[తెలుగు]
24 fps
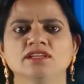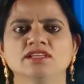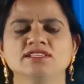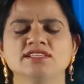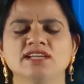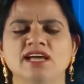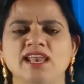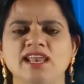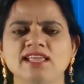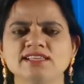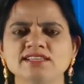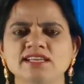
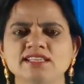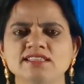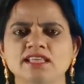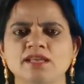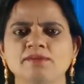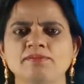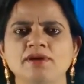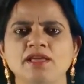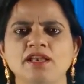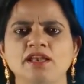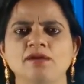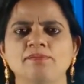చాలా
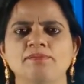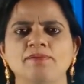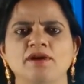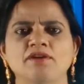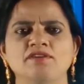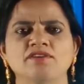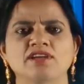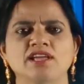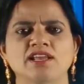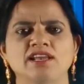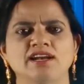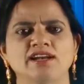సందర్భాల్లో
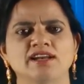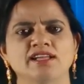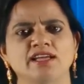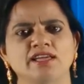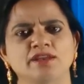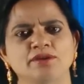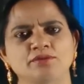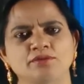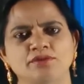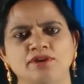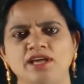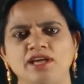పవన్ కళ్యాణ్
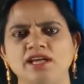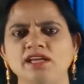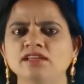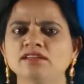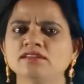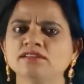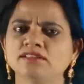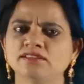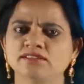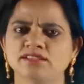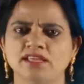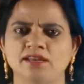గారు కూడా
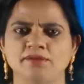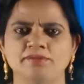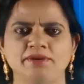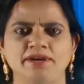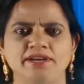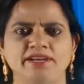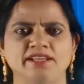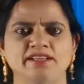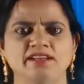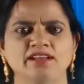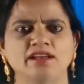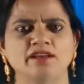తన
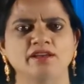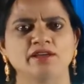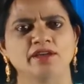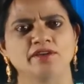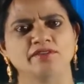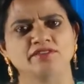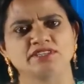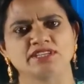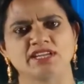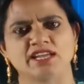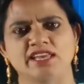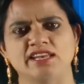మీటింగ్లలో
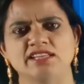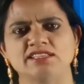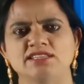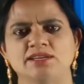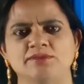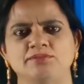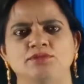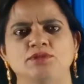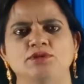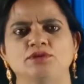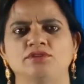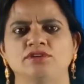ఈ విషయాన్ని
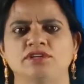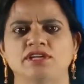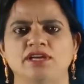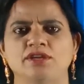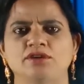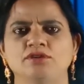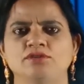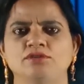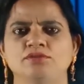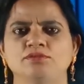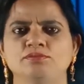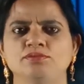చెప్తూ
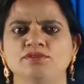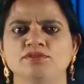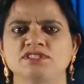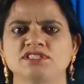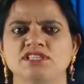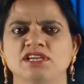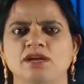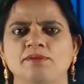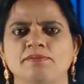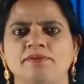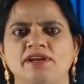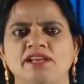ఉంటారు
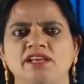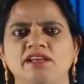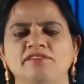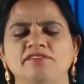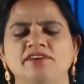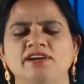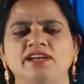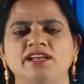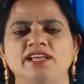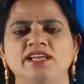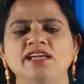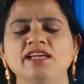పుస్తక
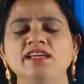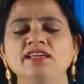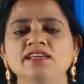పఠనం అంటే